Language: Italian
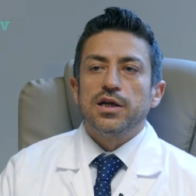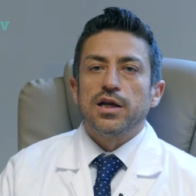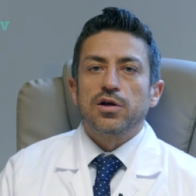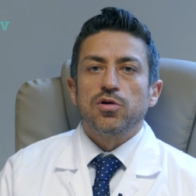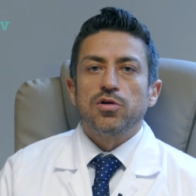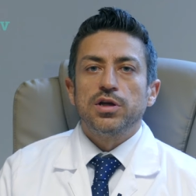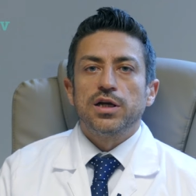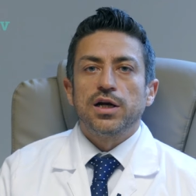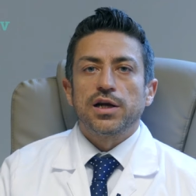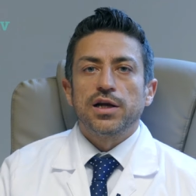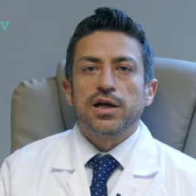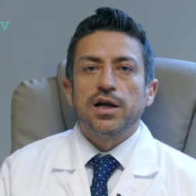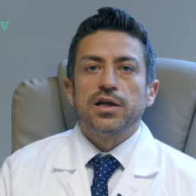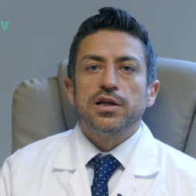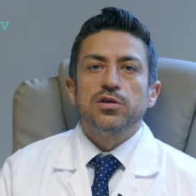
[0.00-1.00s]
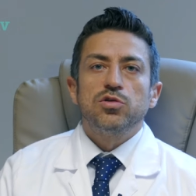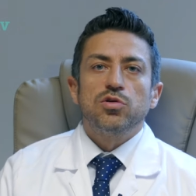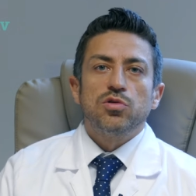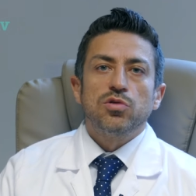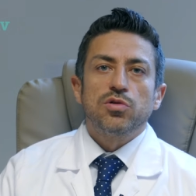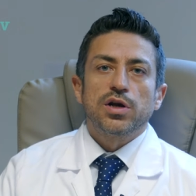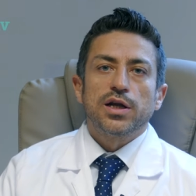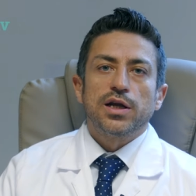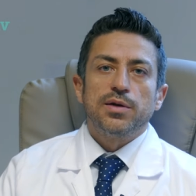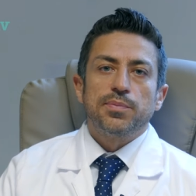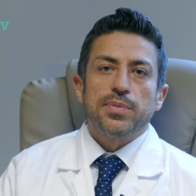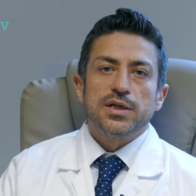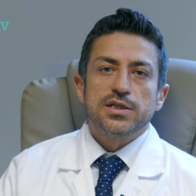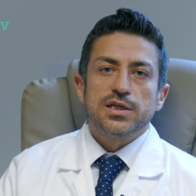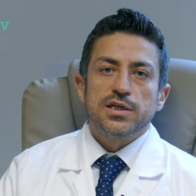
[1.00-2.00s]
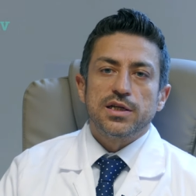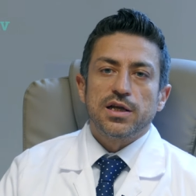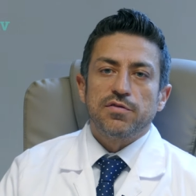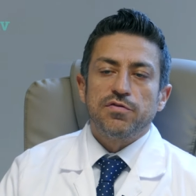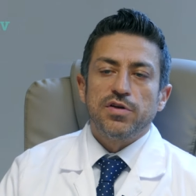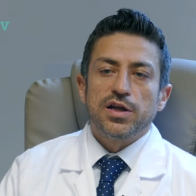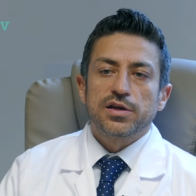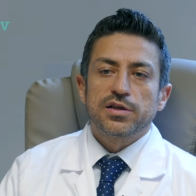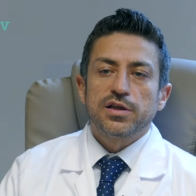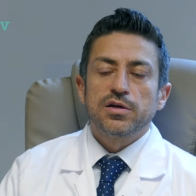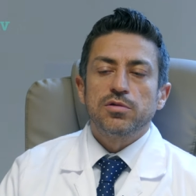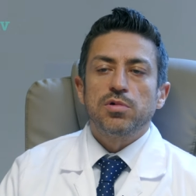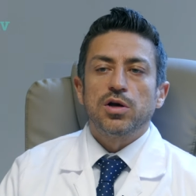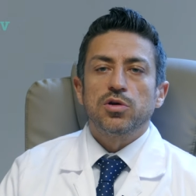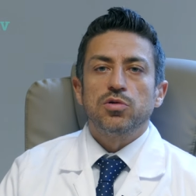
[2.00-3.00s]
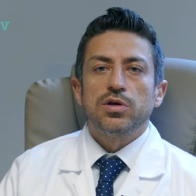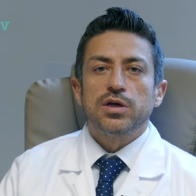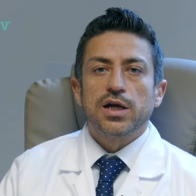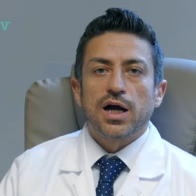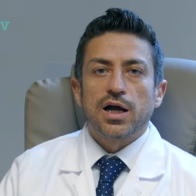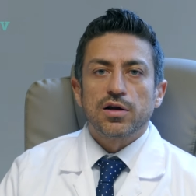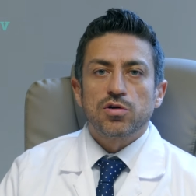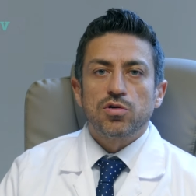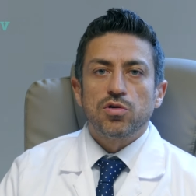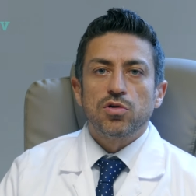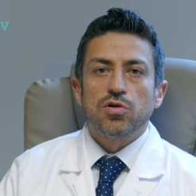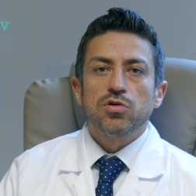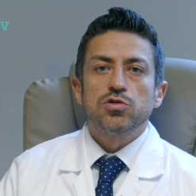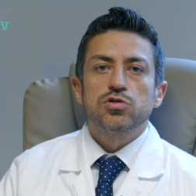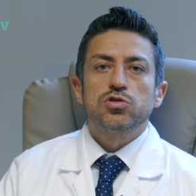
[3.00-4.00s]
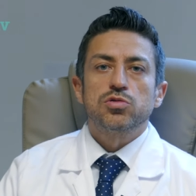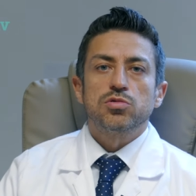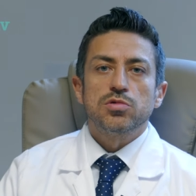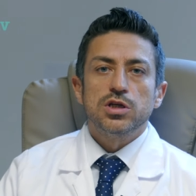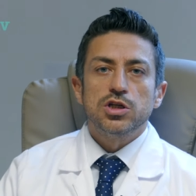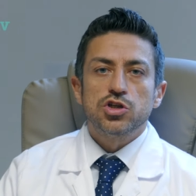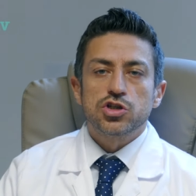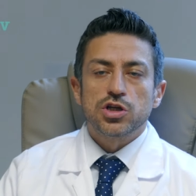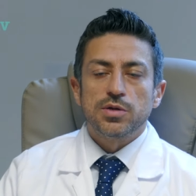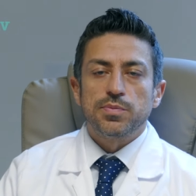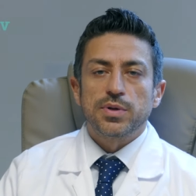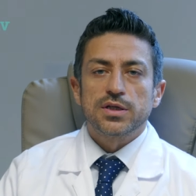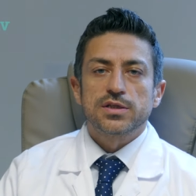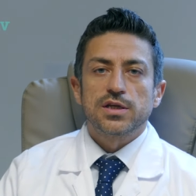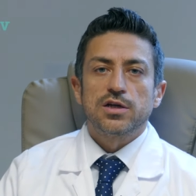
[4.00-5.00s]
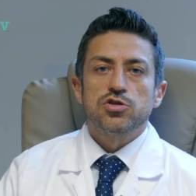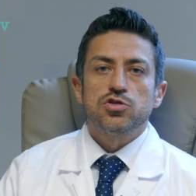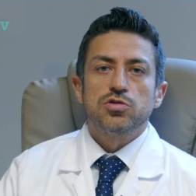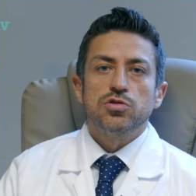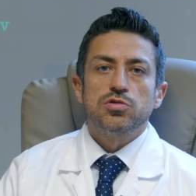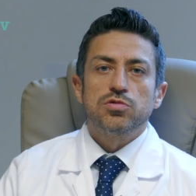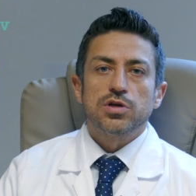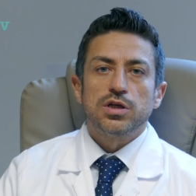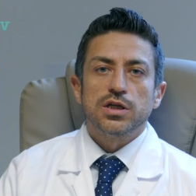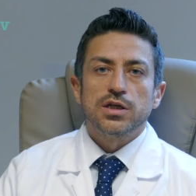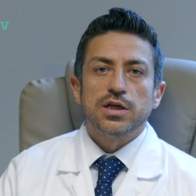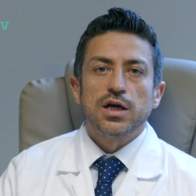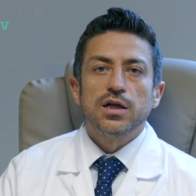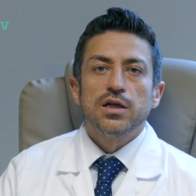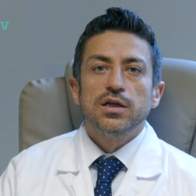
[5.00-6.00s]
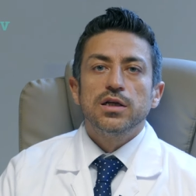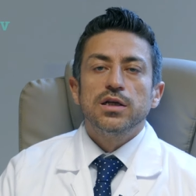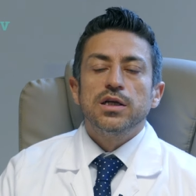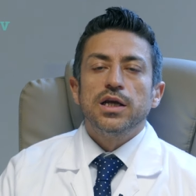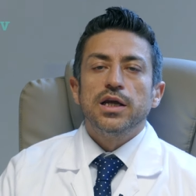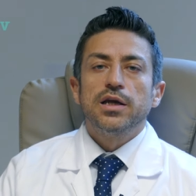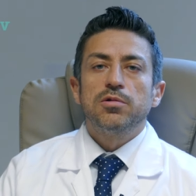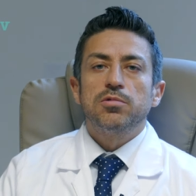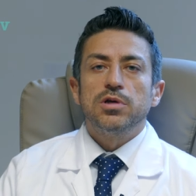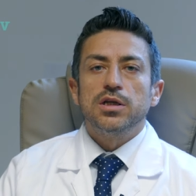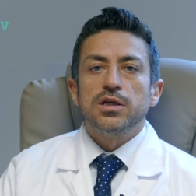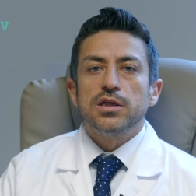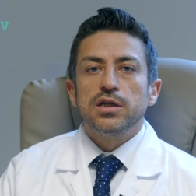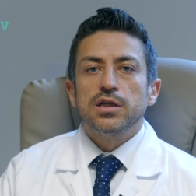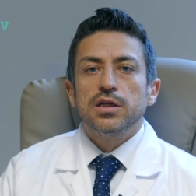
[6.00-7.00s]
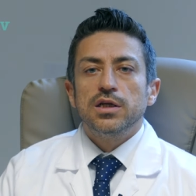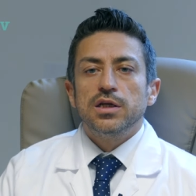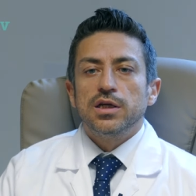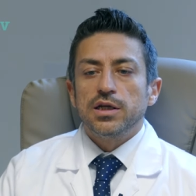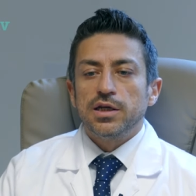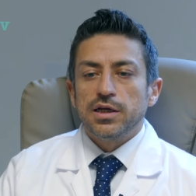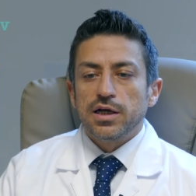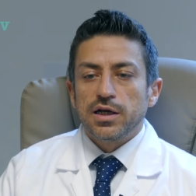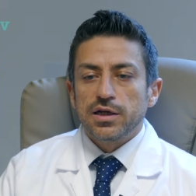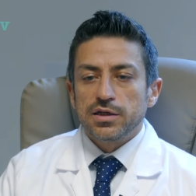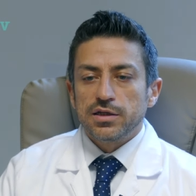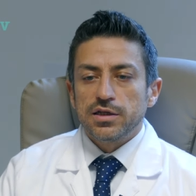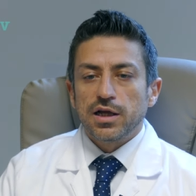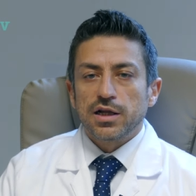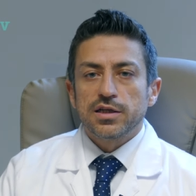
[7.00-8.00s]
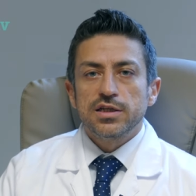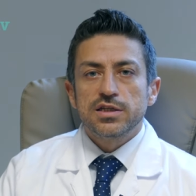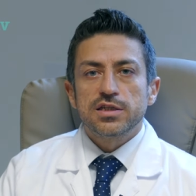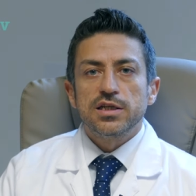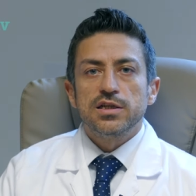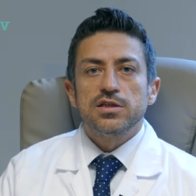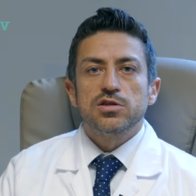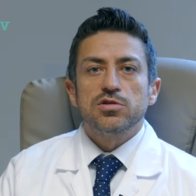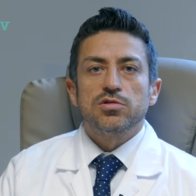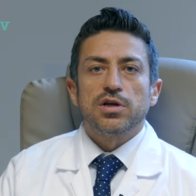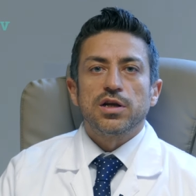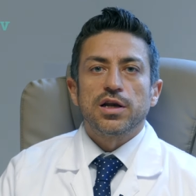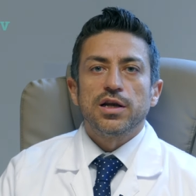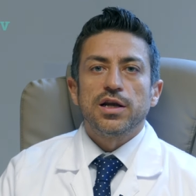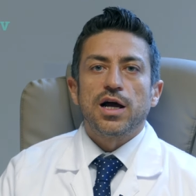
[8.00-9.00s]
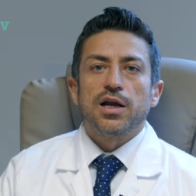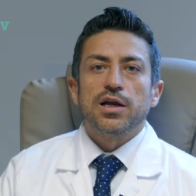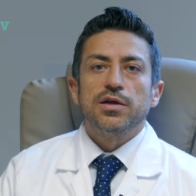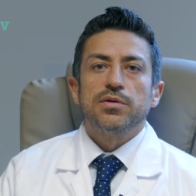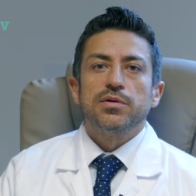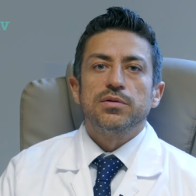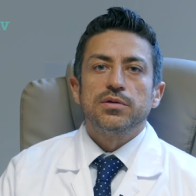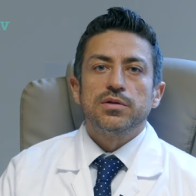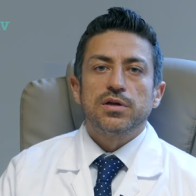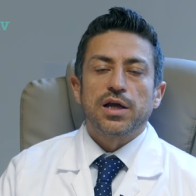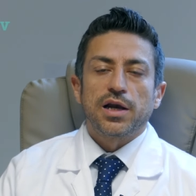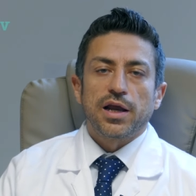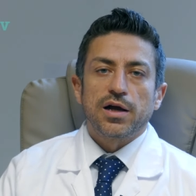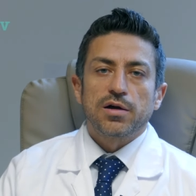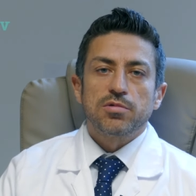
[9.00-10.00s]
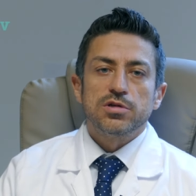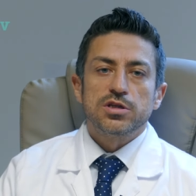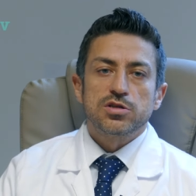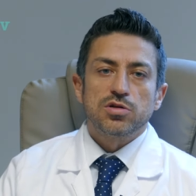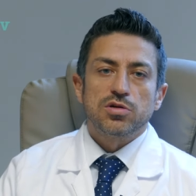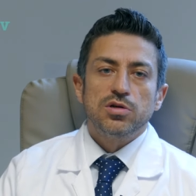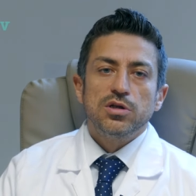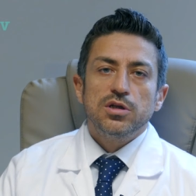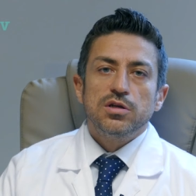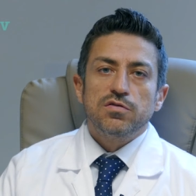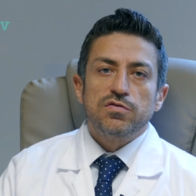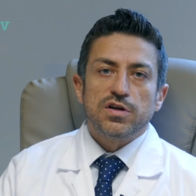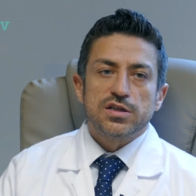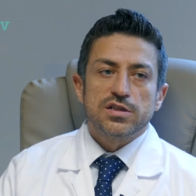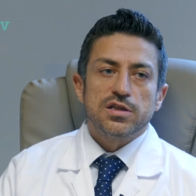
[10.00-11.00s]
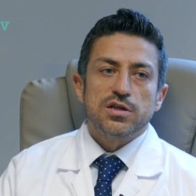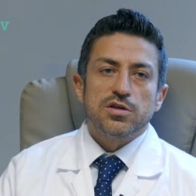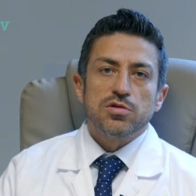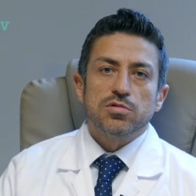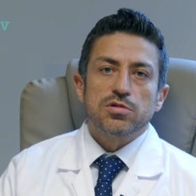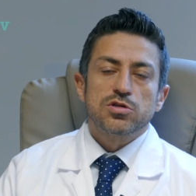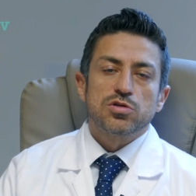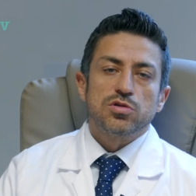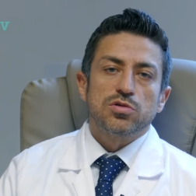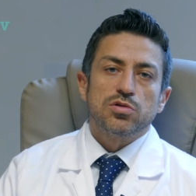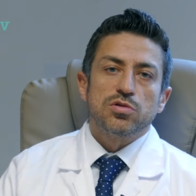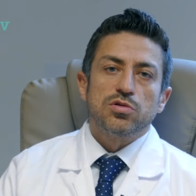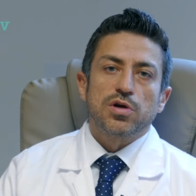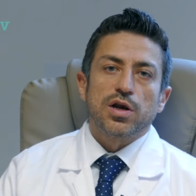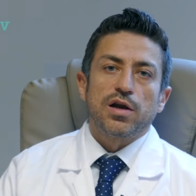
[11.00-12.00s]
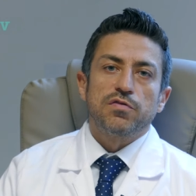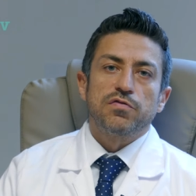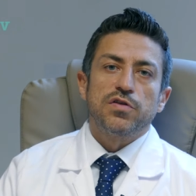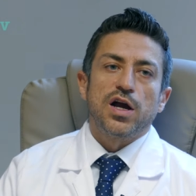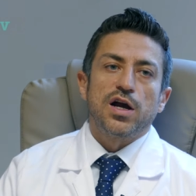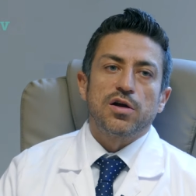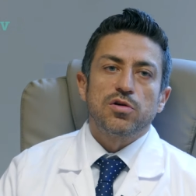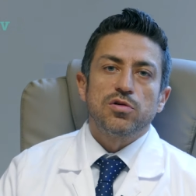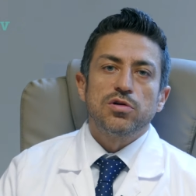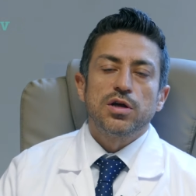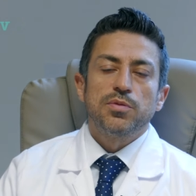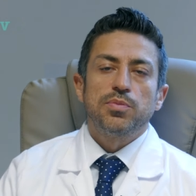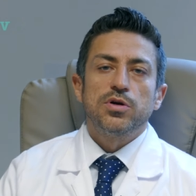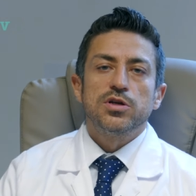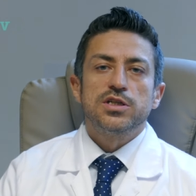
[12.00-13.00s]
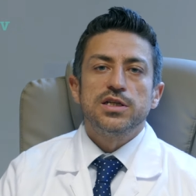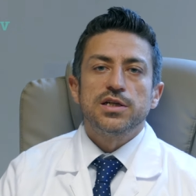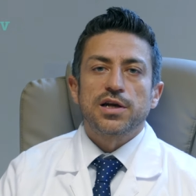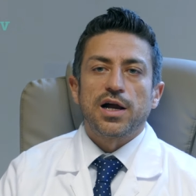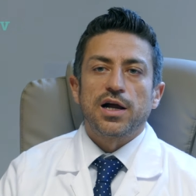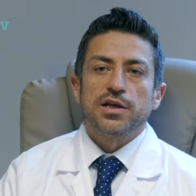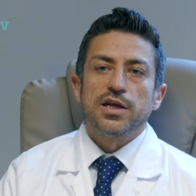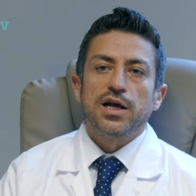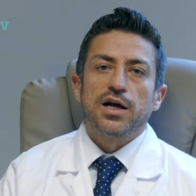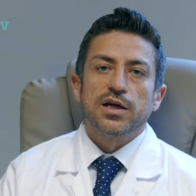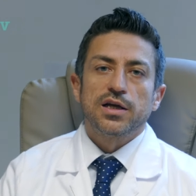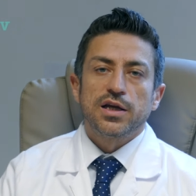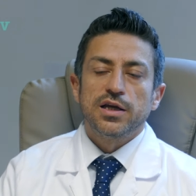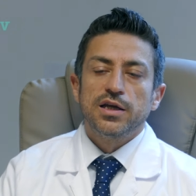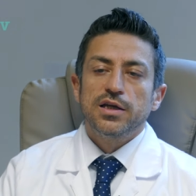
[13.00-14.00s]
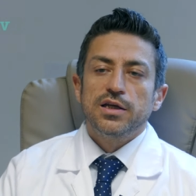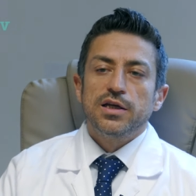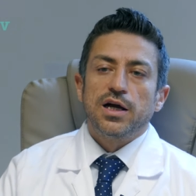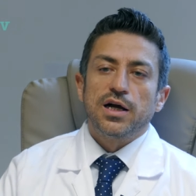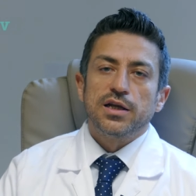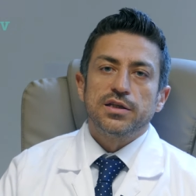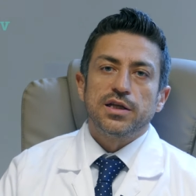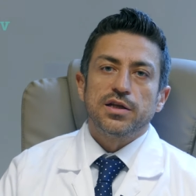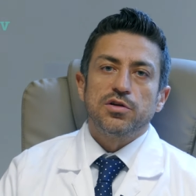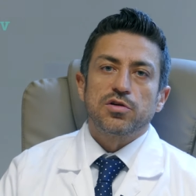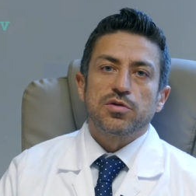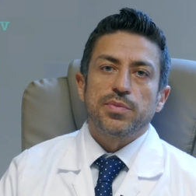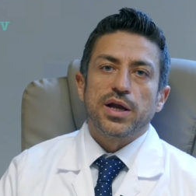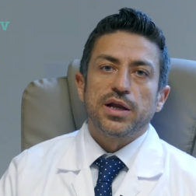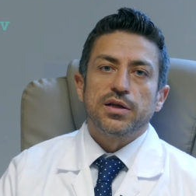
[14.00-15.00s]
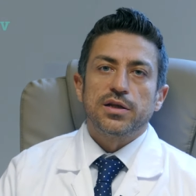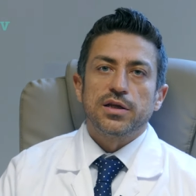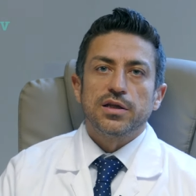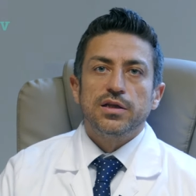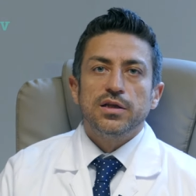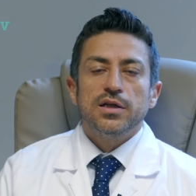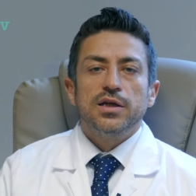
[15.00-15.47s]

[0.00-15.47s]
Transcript: La colica renale è il dolore che il paziente avverte quando il calcolo ostruisce il passaggio di urina e quindi il, la distensione renale crea questo fastidio, questo dolore al fianco che poi si irradia anche anteriormente.